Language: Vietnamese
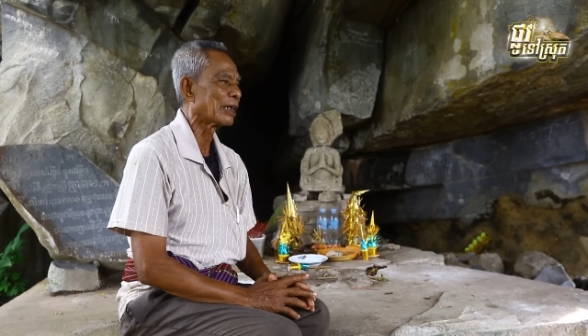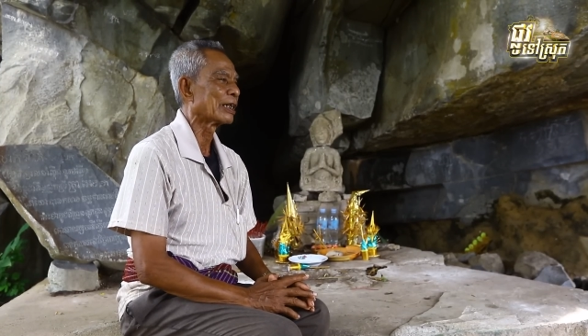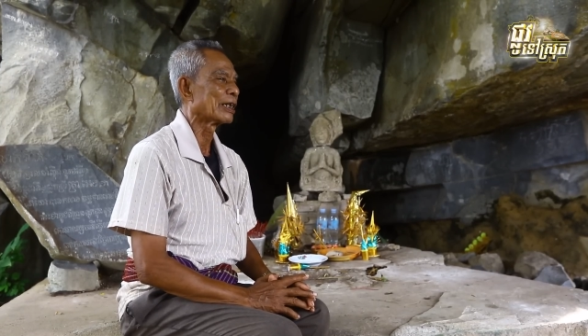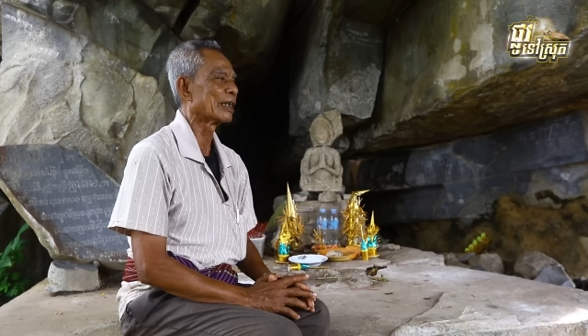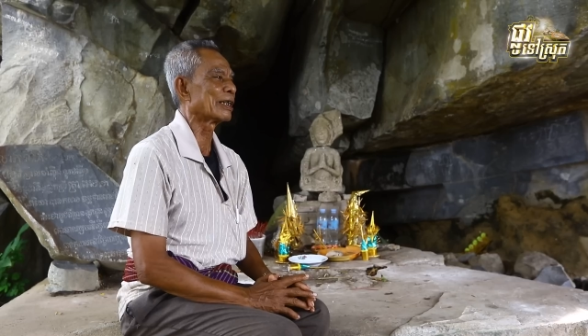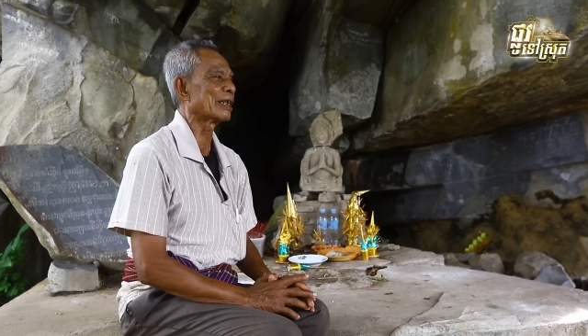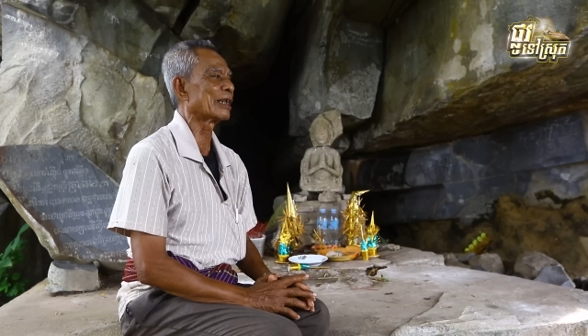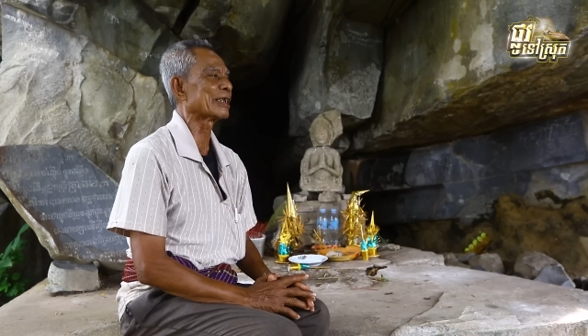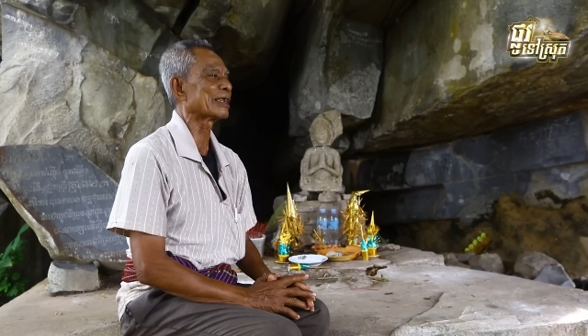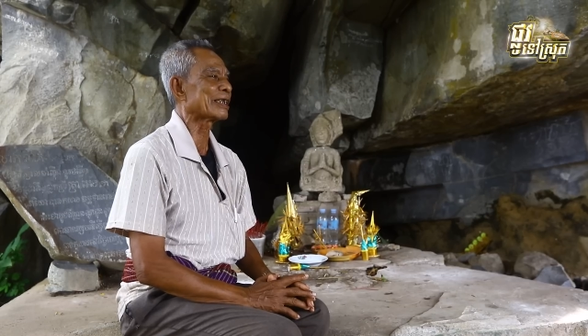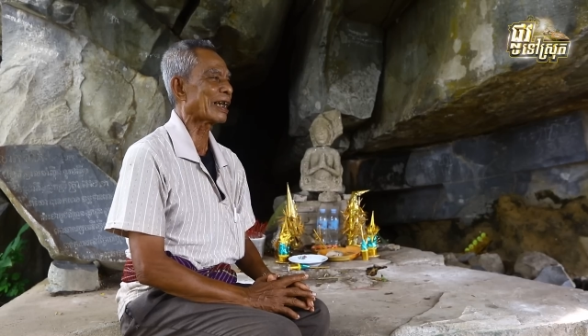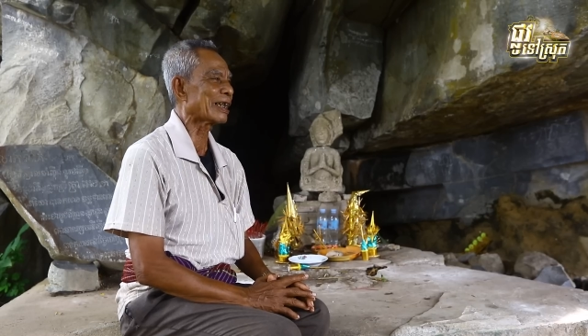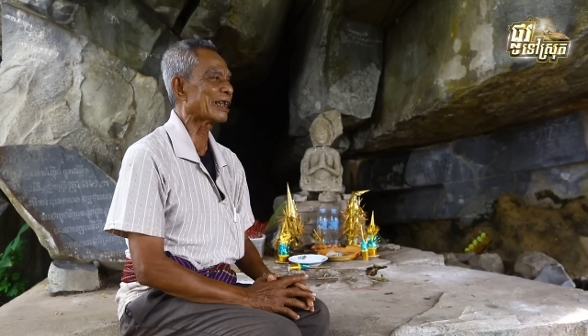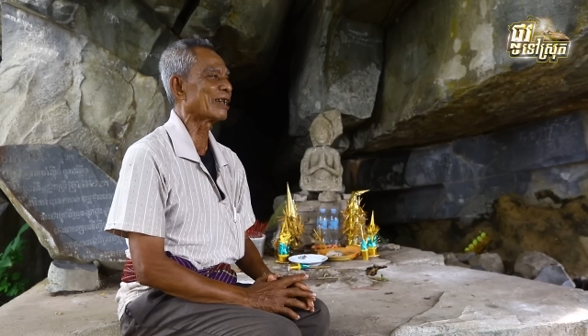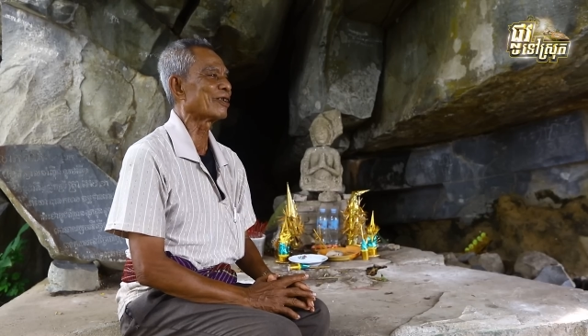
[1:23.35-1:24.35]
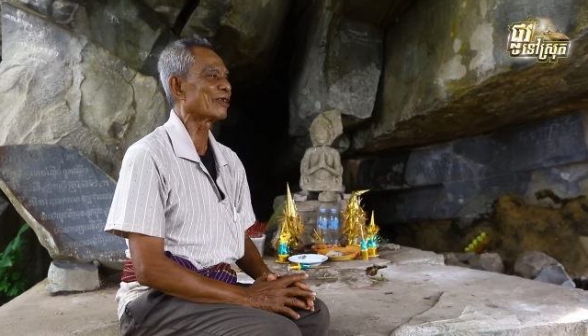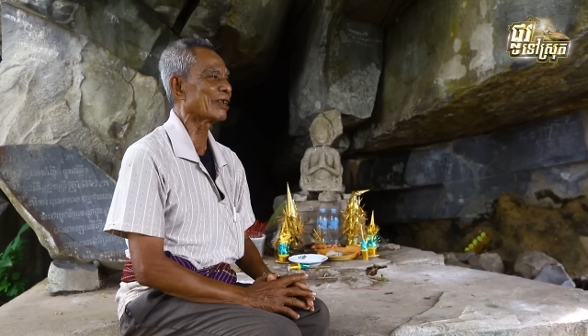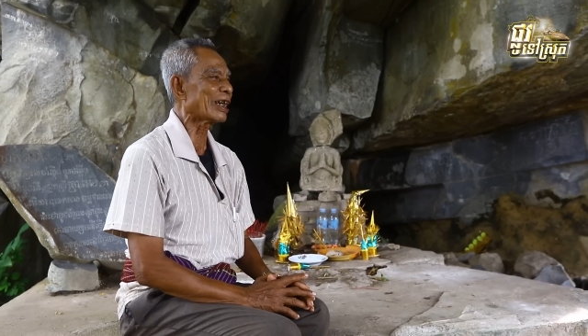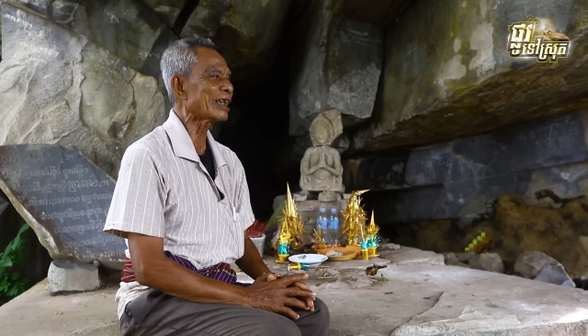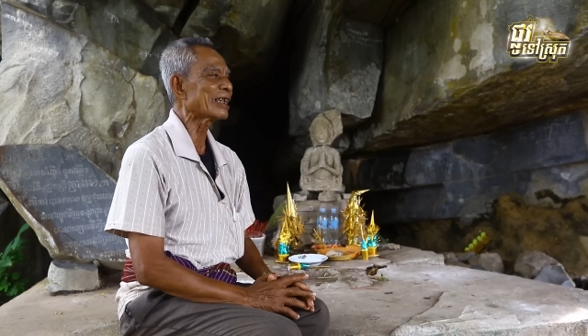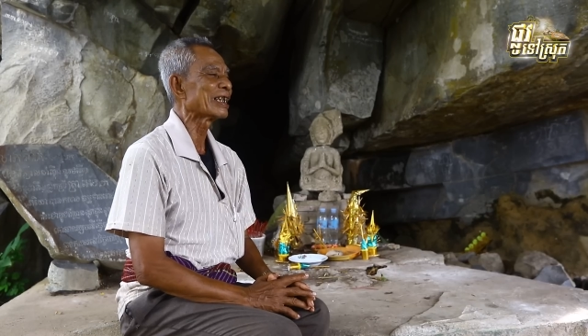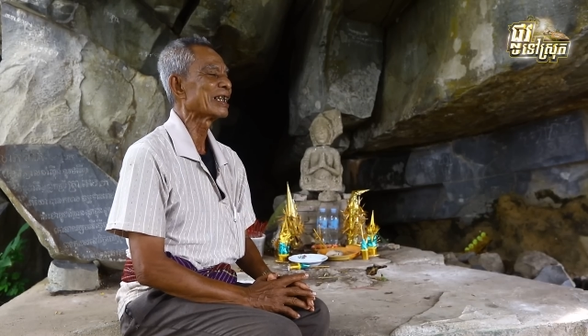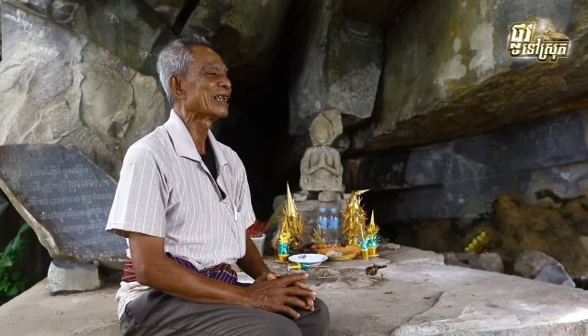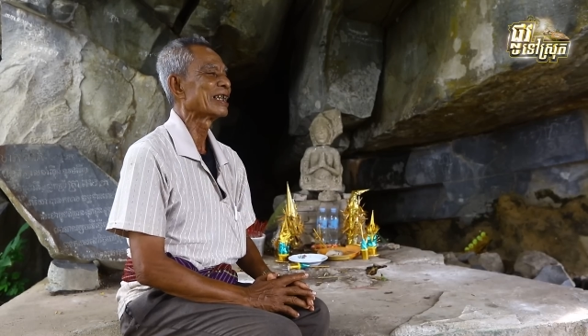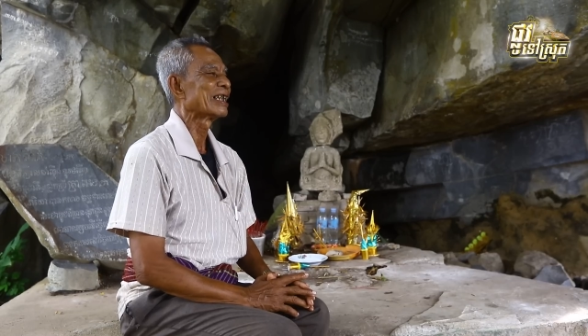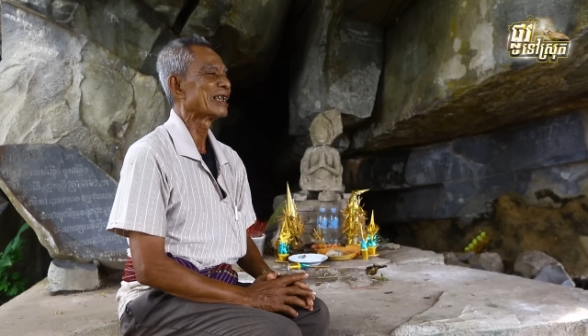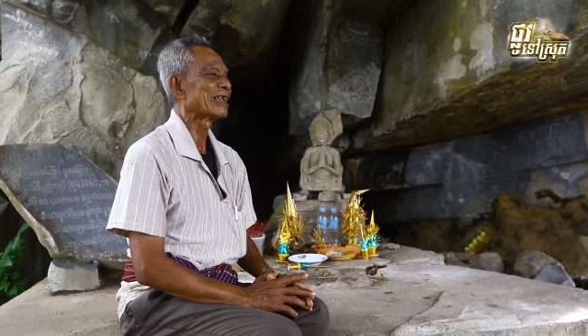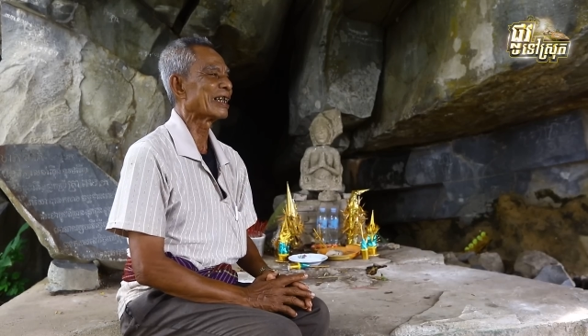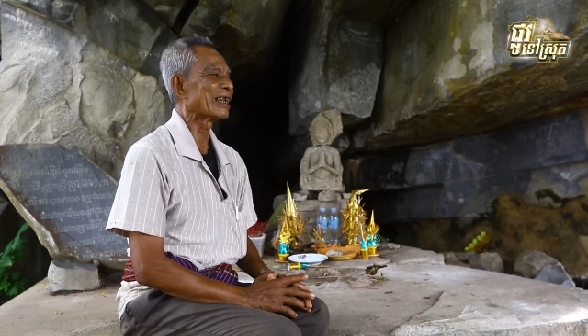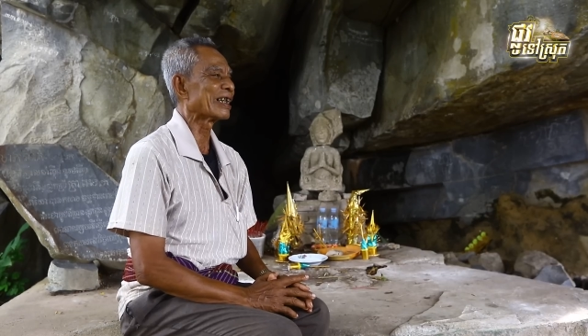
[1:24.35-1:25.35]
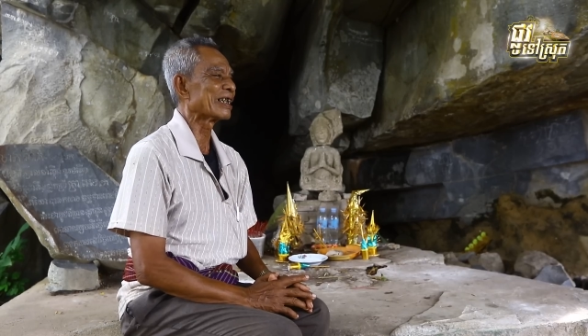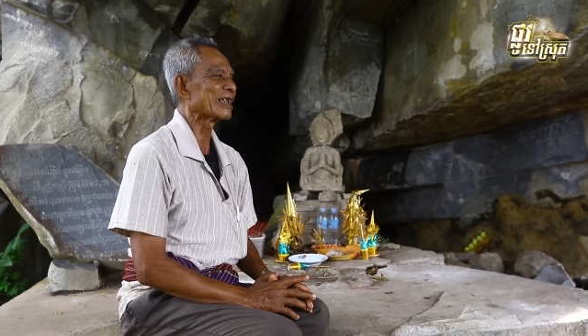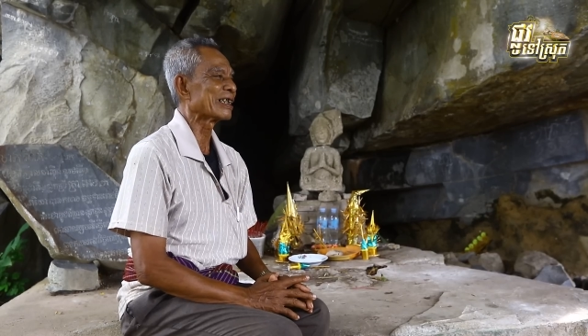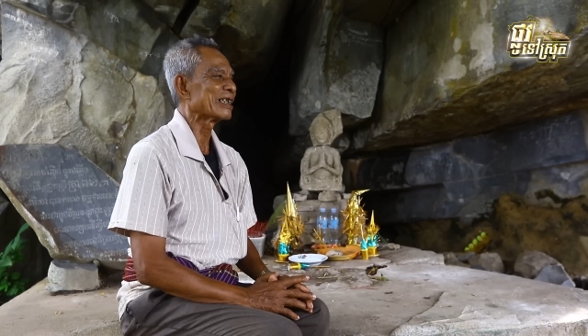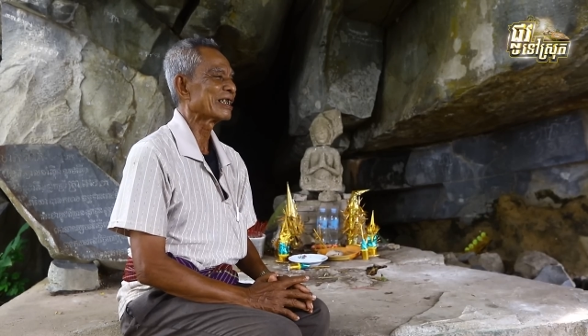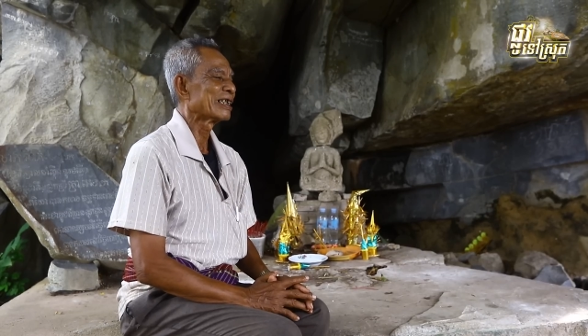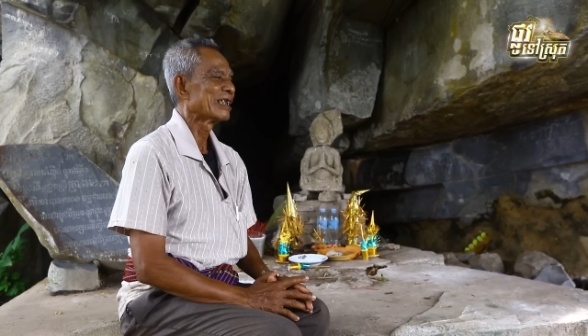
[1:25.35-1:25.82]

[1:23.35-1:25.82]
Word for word: nàng trắng là lục đó nàng